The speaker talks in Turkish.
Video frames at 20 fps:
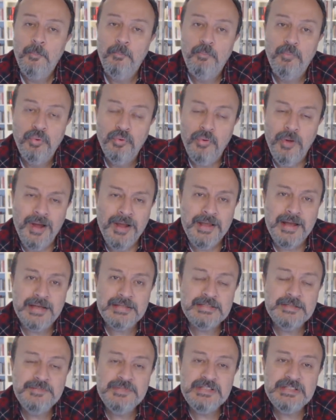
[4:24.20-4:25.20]
bunu
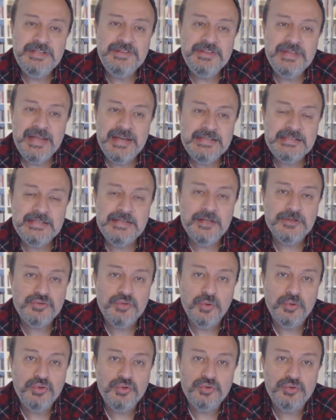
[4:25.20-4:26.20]
hayatımızın neresine
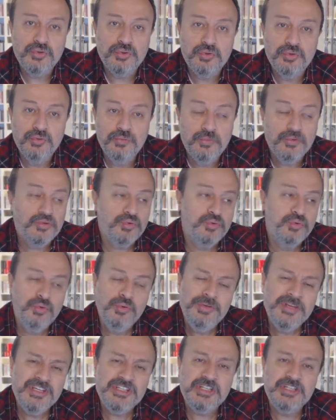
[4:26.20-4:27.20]
sokuşturduğumuz
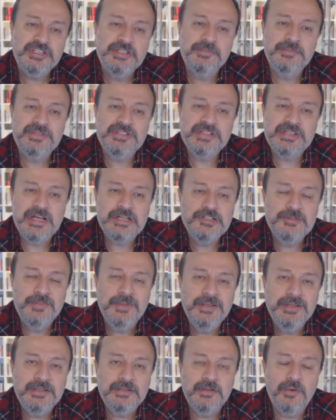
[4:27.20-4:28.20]
dün yaşadığımız
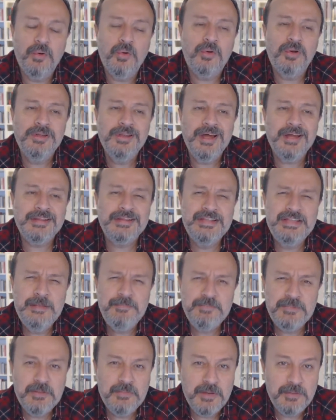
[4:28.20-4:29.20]
saçmalıkla o kadar
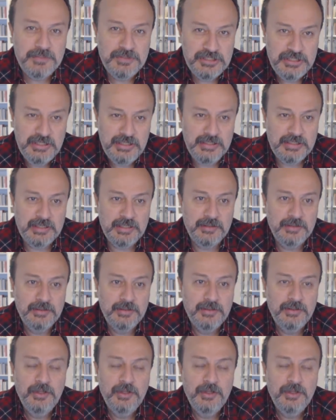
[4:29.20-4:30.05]
dip dibe bir şey ki.